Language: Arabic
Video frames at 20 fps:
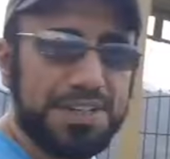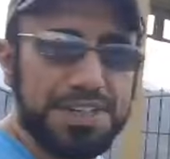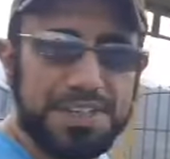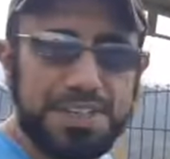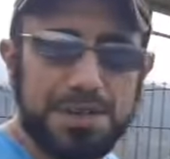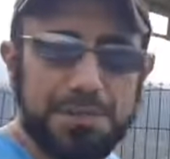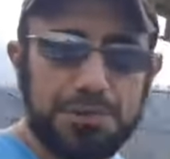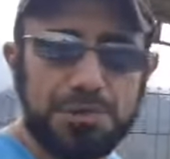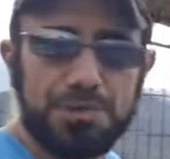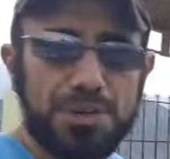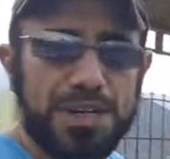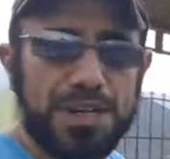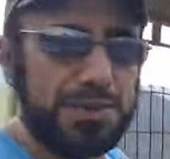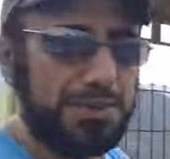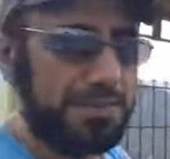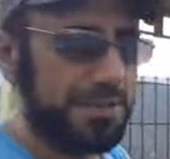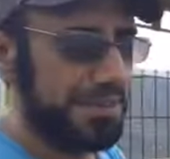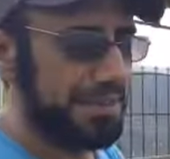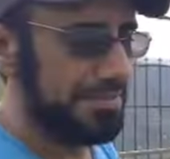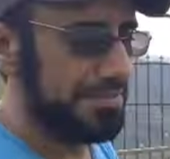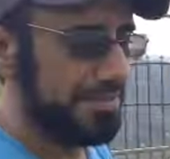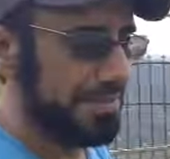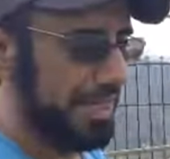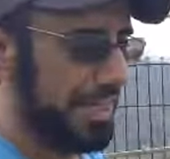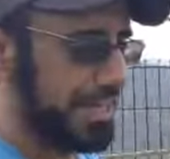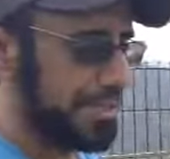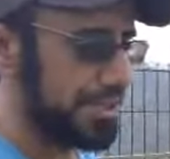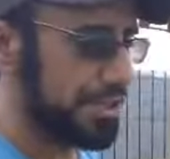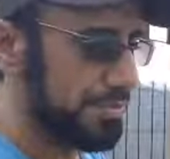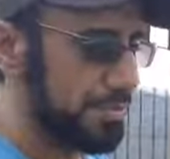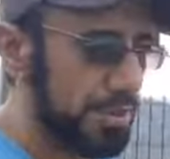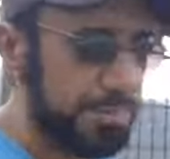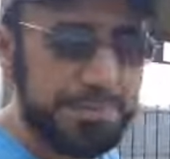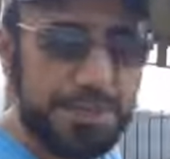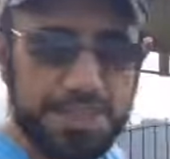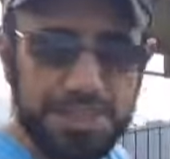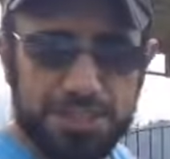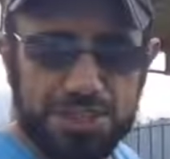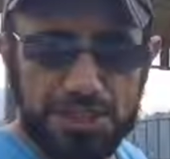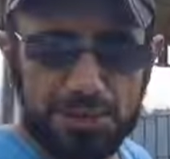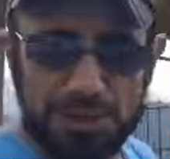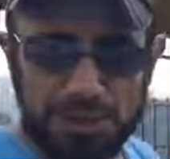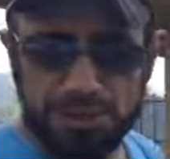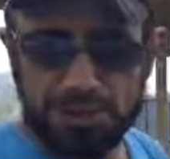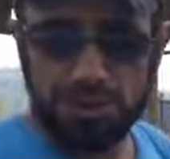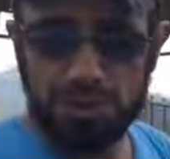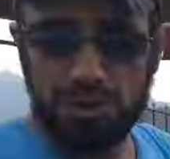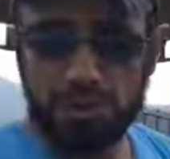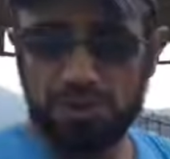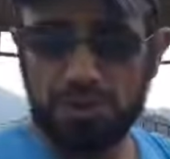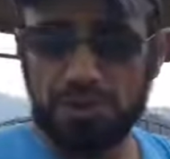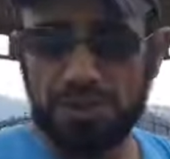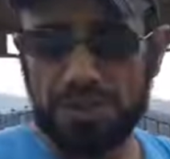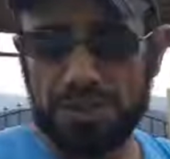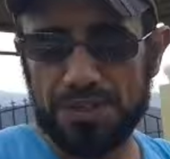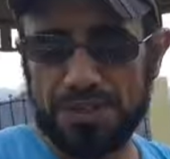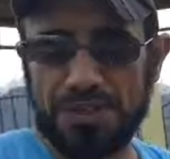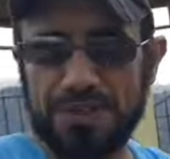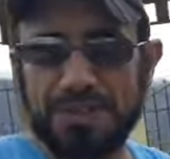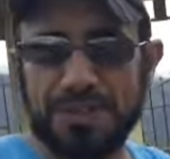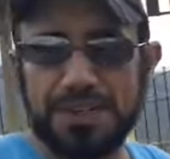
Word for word: نوعين حمضي وقلوي في حاجه اسمه البي اتش او درجه الحموضه